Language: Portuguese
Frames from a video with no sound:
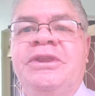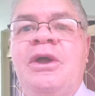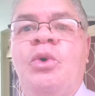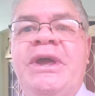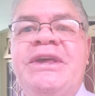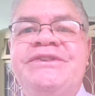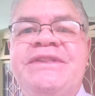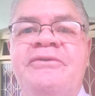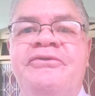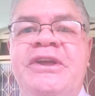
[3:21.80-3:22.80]
Tem alguém que
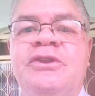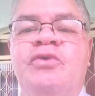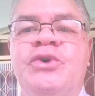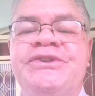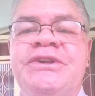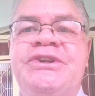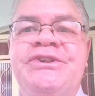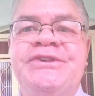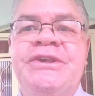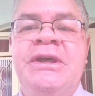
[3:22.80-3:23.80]
está vendo você
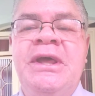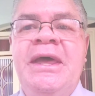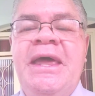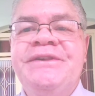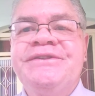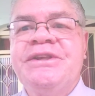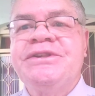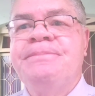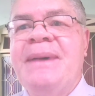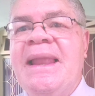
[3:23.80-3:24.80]
dizer
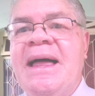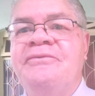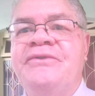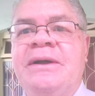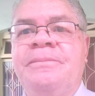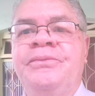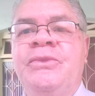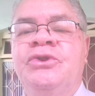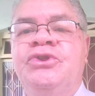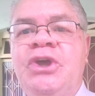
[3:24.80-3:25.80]
estas palavras.
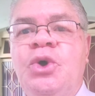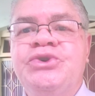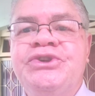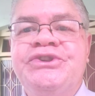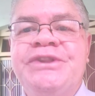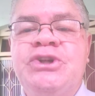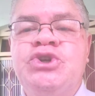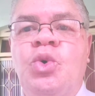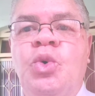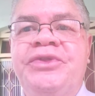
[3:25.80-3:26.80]
Deus está
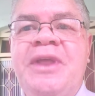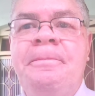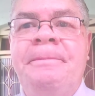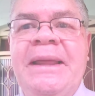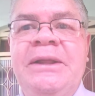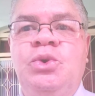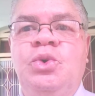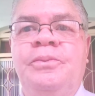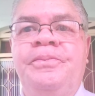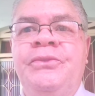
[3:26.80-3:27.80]
te
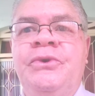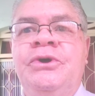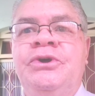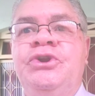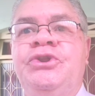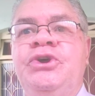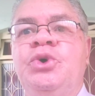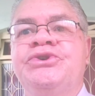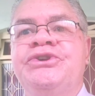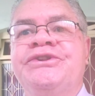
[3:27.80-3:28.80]
contemplando e
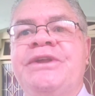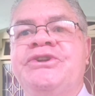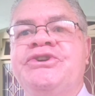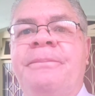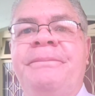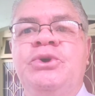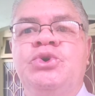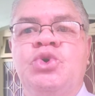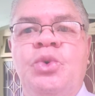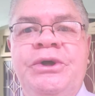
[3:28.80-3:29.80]
Deus está te
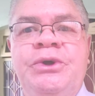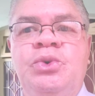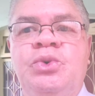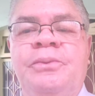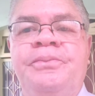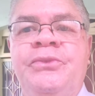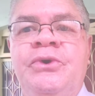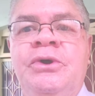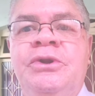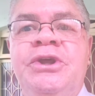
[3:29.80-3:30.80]
abençoando
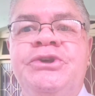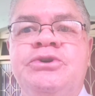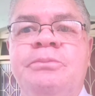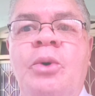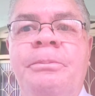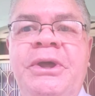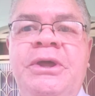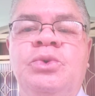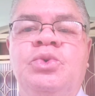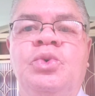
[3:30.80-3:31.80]
neste
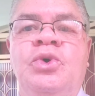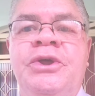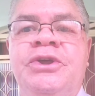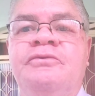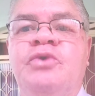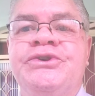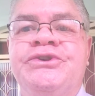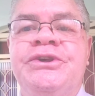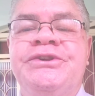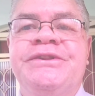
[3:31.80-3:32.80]
momento que
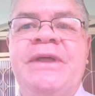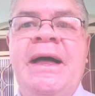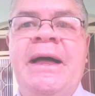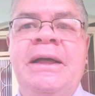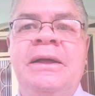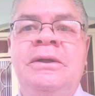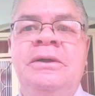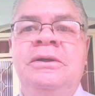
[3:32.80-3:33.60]
você está